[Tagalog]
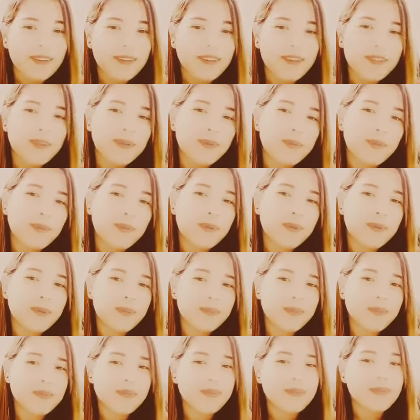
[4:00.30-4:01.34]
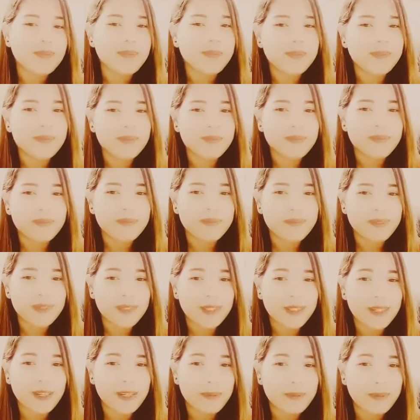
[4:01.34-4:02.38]
Ayun po.
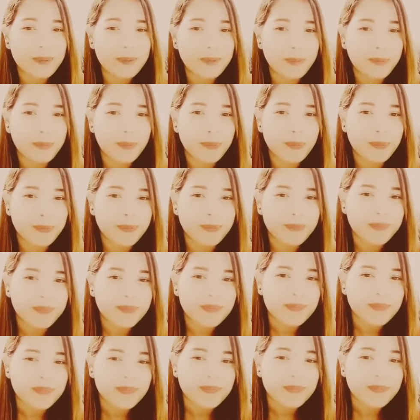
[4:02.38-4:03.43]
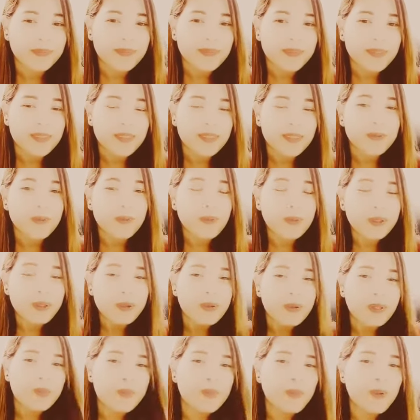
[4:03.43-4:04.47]
Salamat po. And huwag
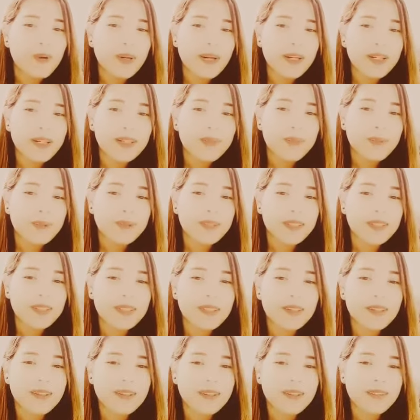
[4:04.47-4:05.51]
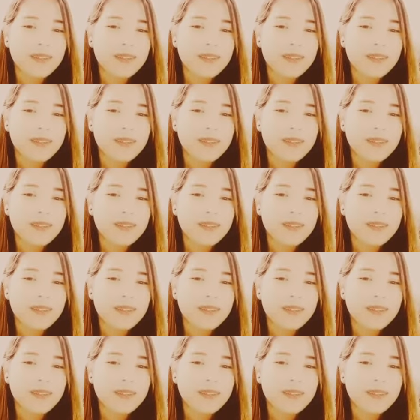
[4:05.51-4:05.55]
nyo rin pong kalimutan na